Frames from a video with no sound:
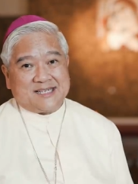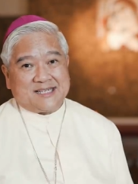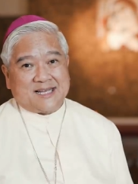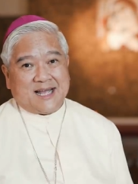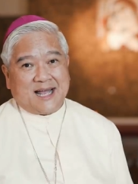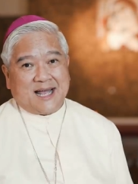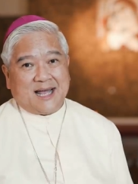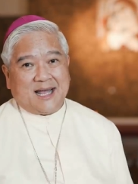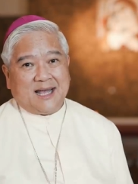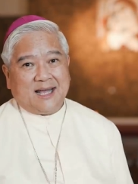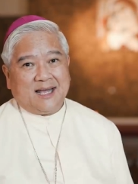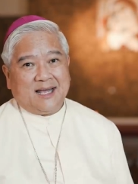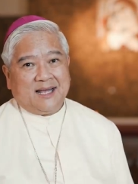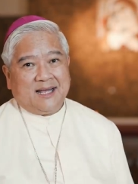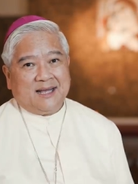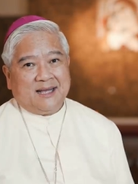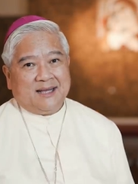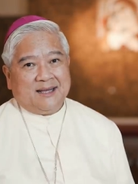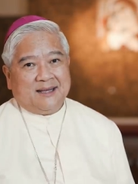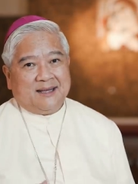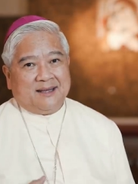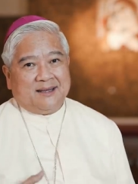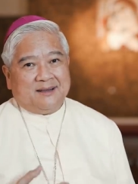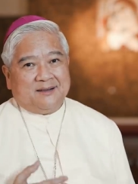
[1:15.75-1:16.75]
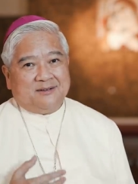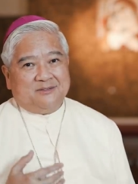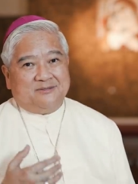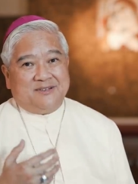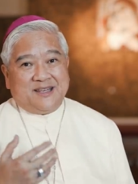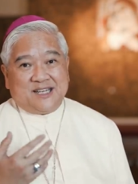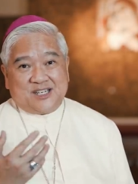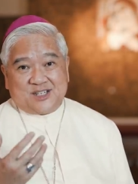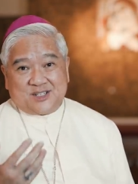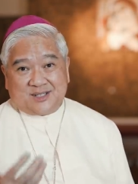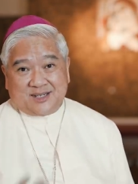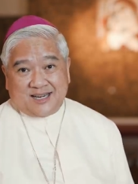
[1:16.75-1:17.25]
sa
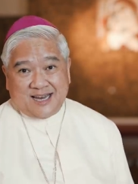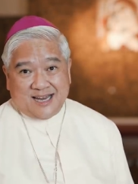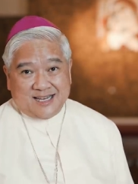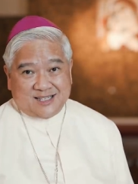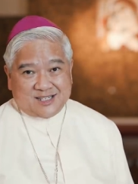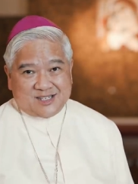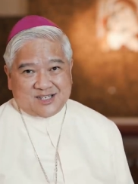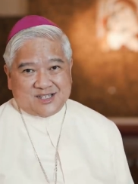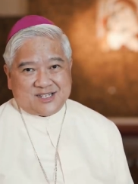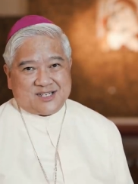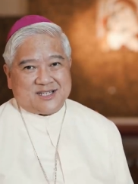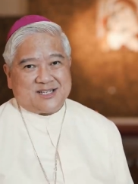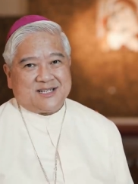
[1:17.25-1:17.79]
fixed rates,